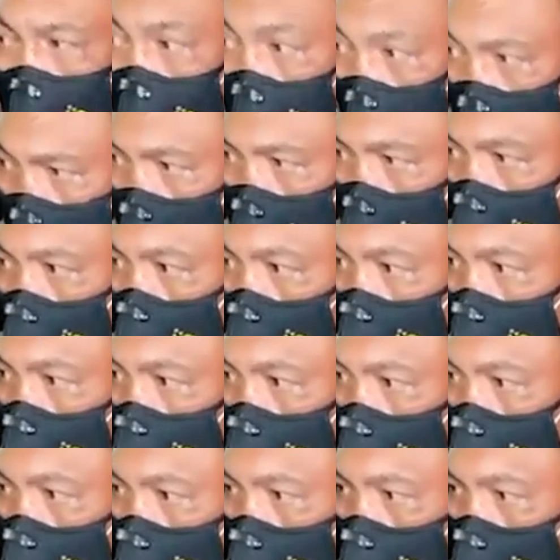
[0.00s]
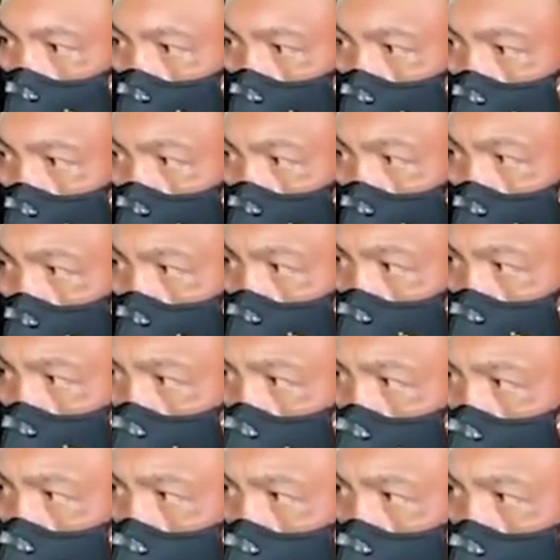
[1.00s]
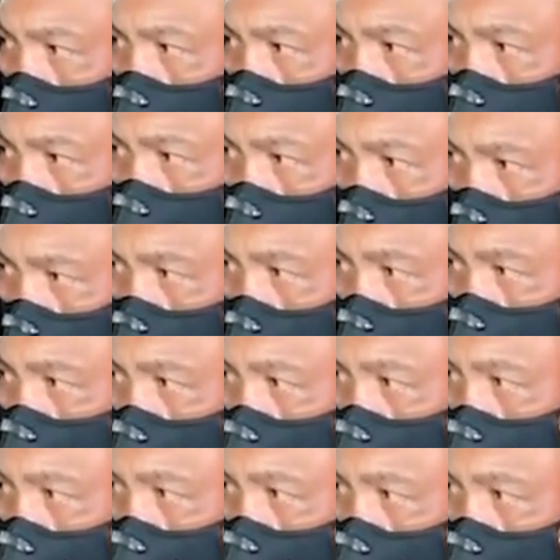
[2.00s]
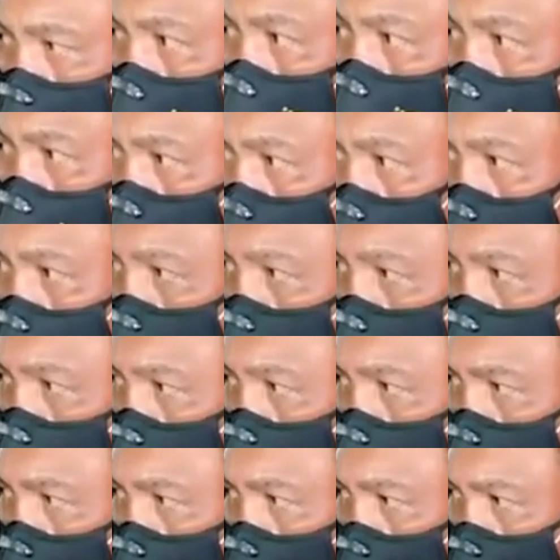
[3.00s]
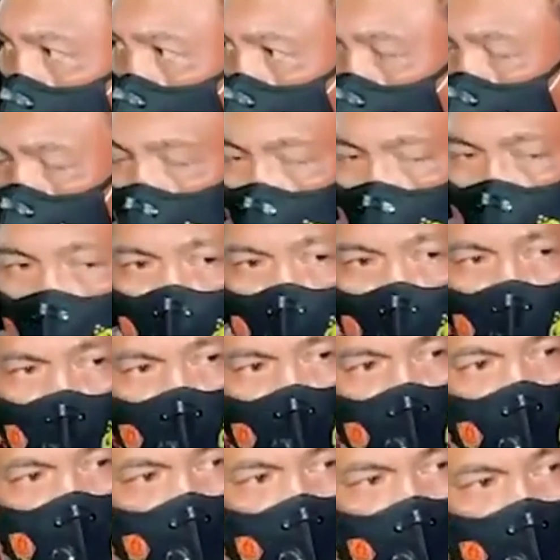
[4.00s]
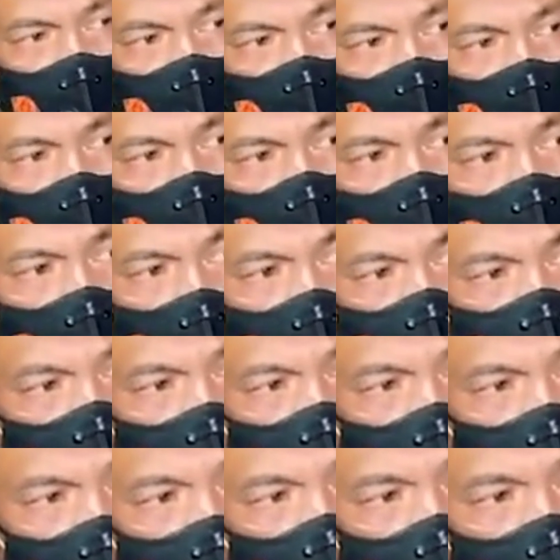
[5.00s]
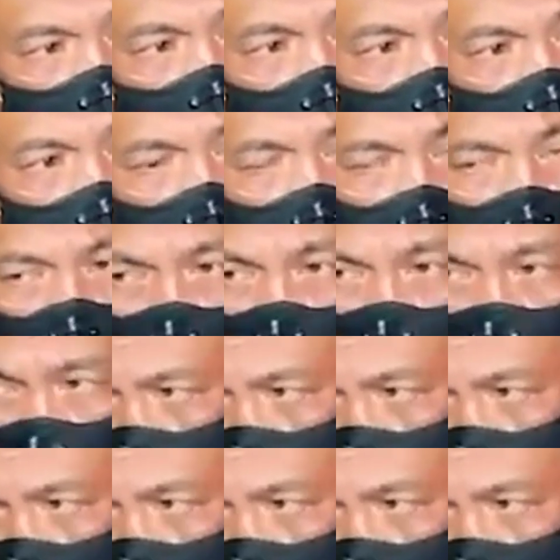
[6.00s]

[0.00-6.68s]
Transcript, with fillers: pidana Ya, makanya saya minta tadi diproses itu, tuntaskan. Saya pada kesempatan ini mohon maaf kepada masyarakat